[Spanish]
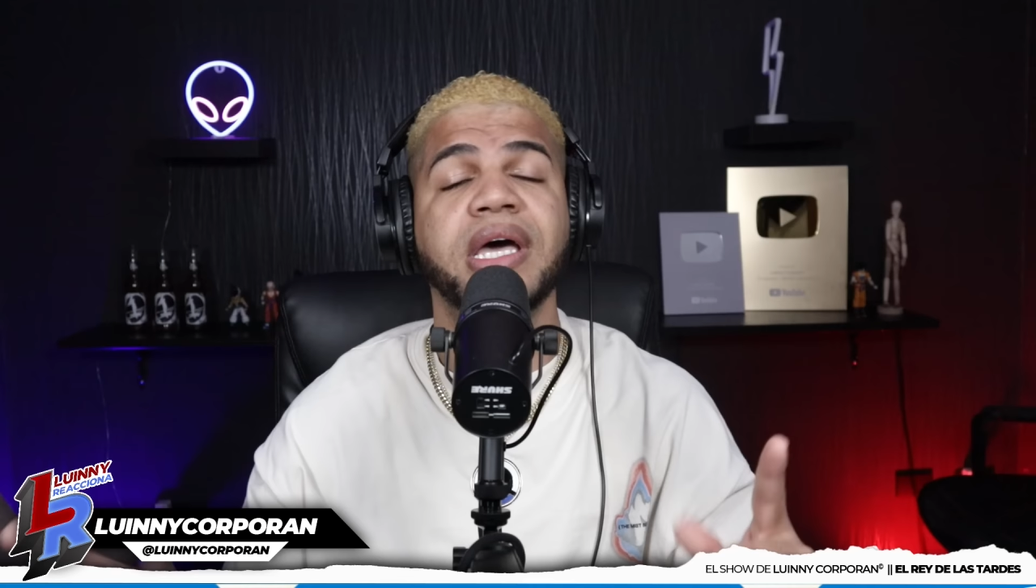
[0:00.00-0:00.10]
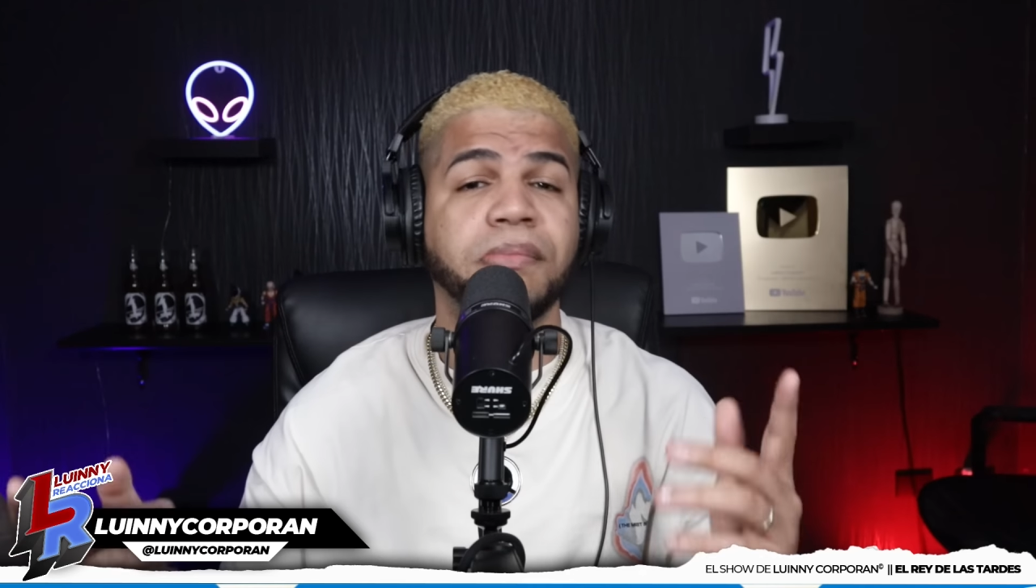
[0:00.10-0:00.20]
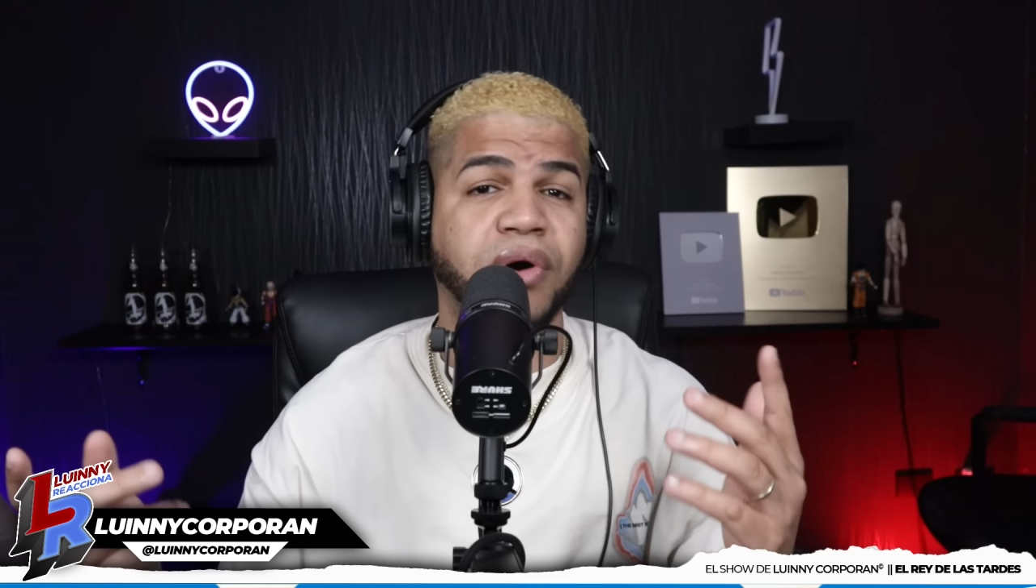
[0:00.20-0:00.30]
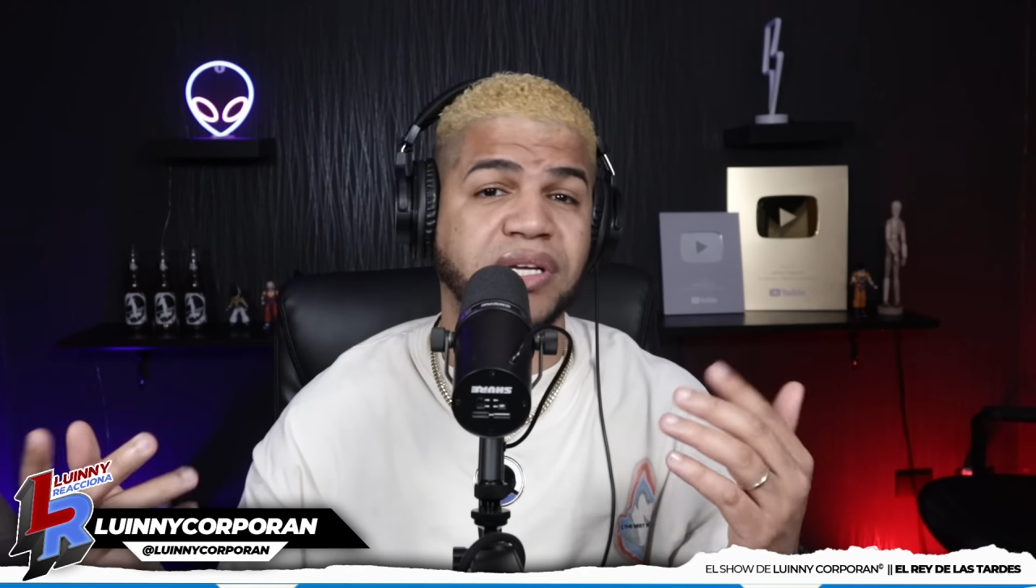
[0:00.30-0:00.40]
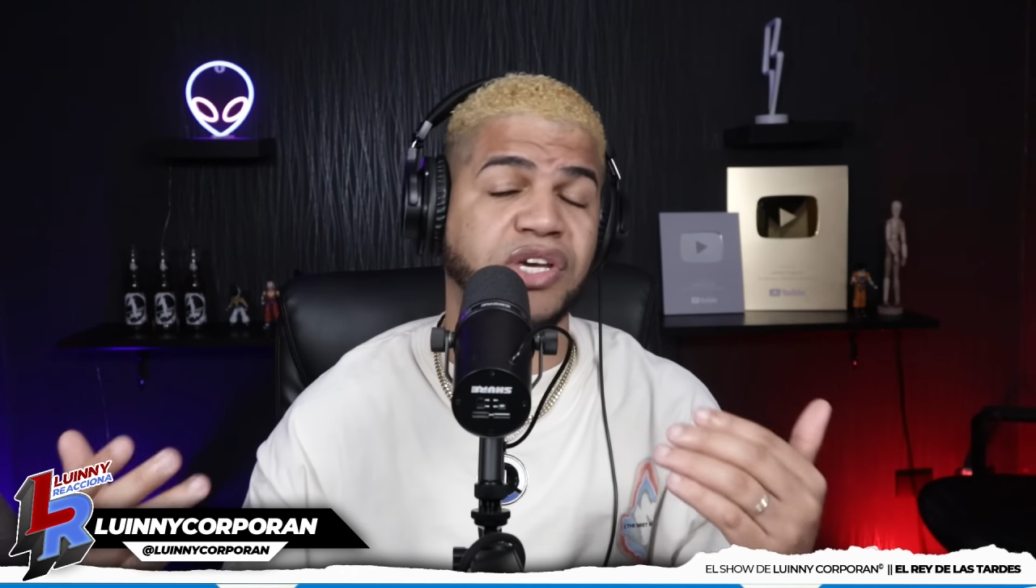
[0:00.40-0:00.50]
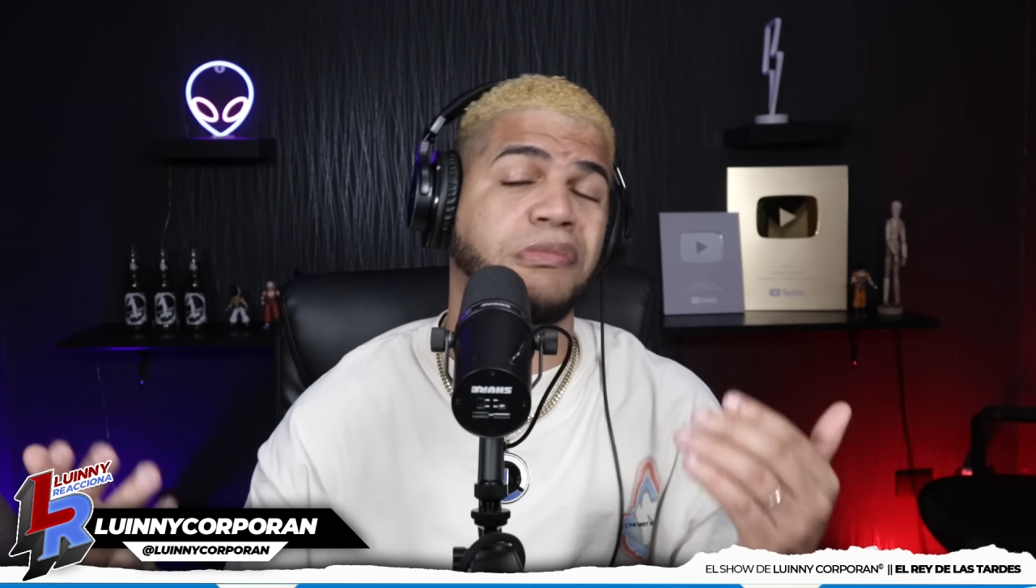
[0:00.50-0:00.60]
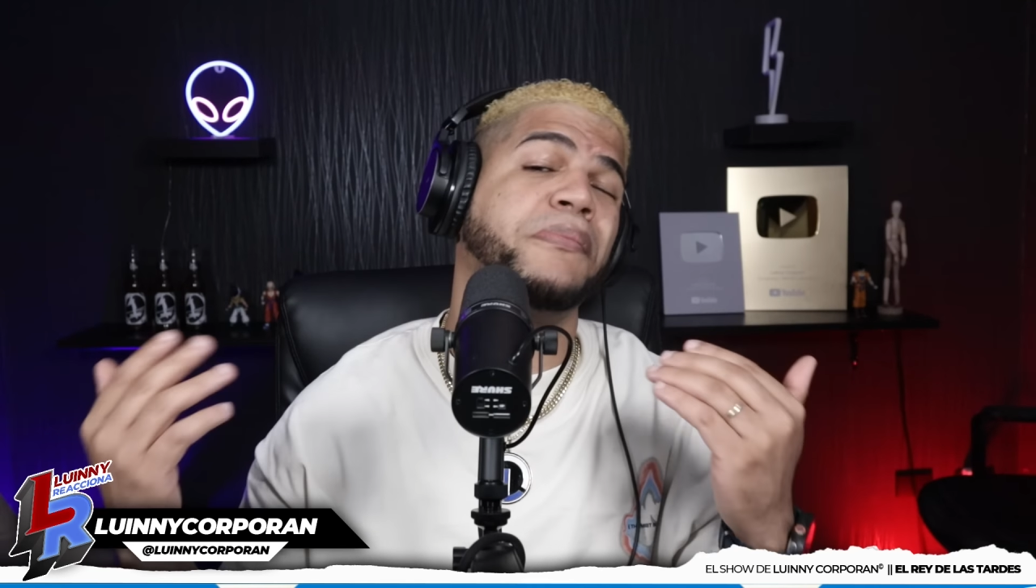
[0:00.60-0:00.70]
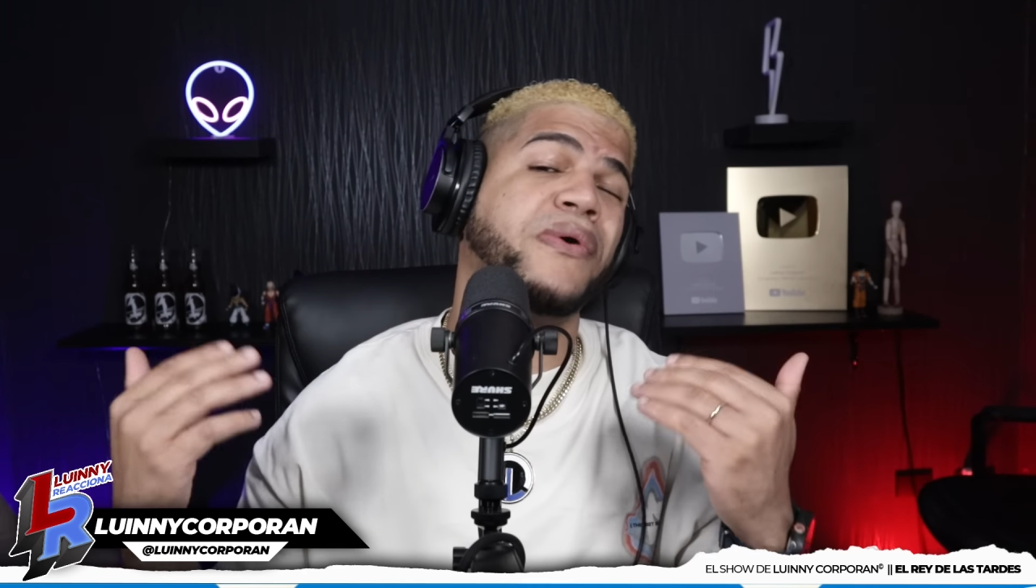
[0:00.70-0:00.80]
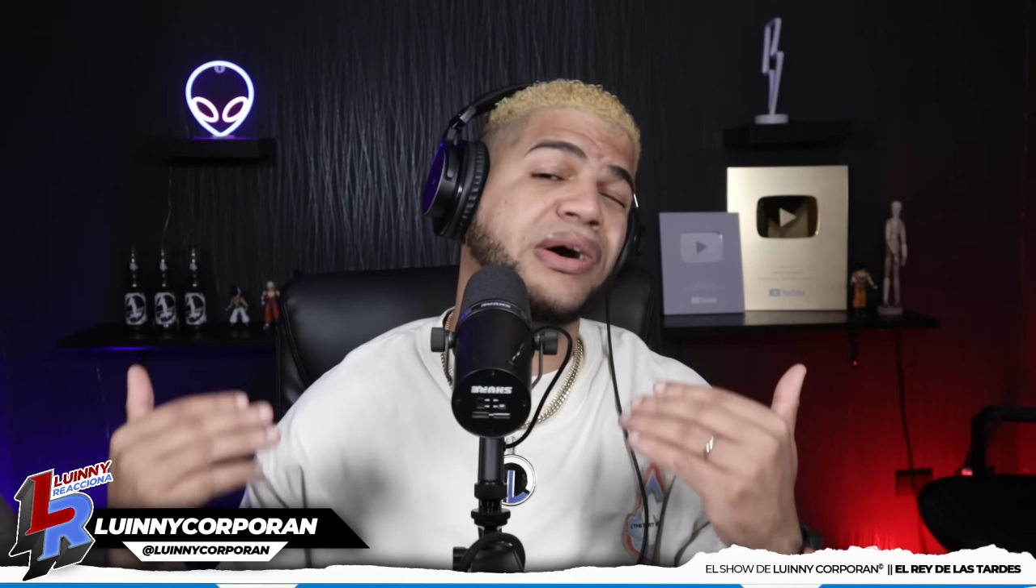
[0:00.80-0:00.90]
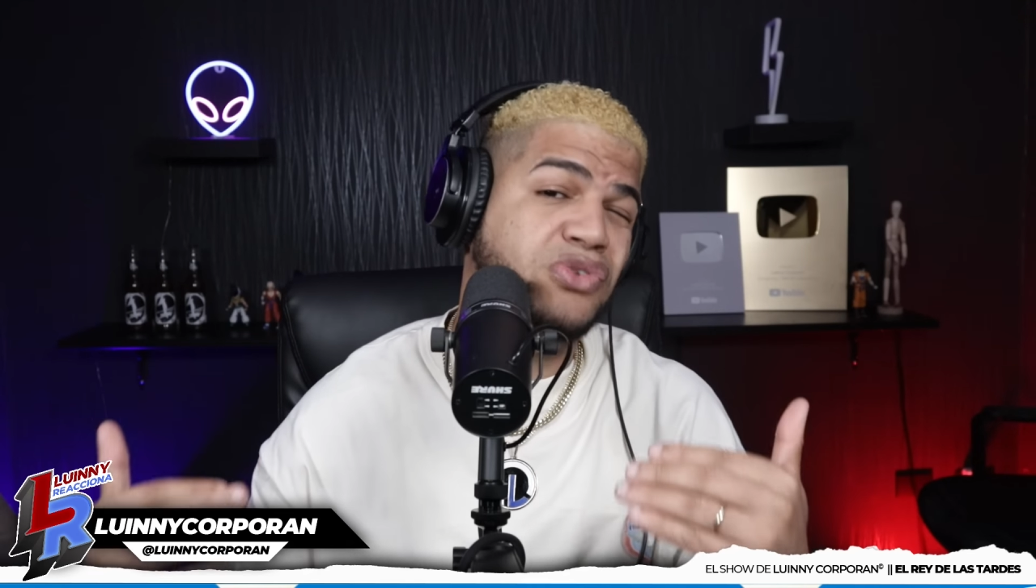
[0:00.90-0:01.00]
Porque si yo me
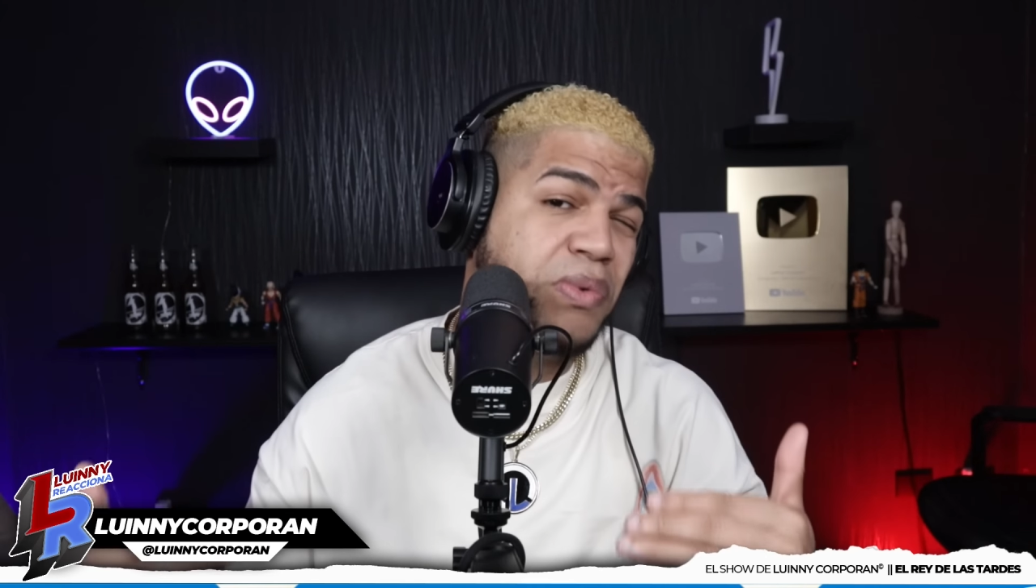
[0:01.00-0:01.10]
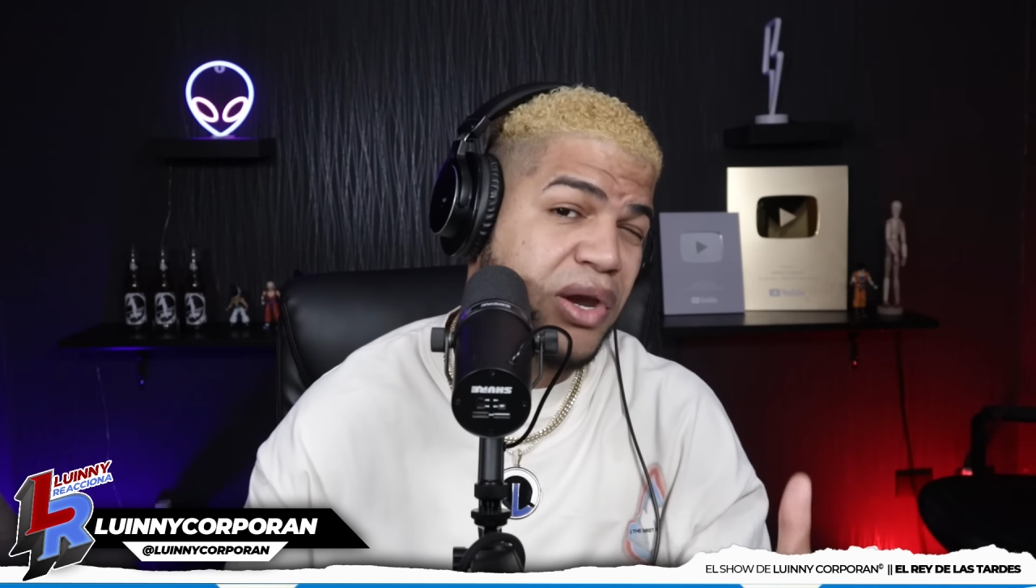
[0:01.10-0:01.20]
pongo a subir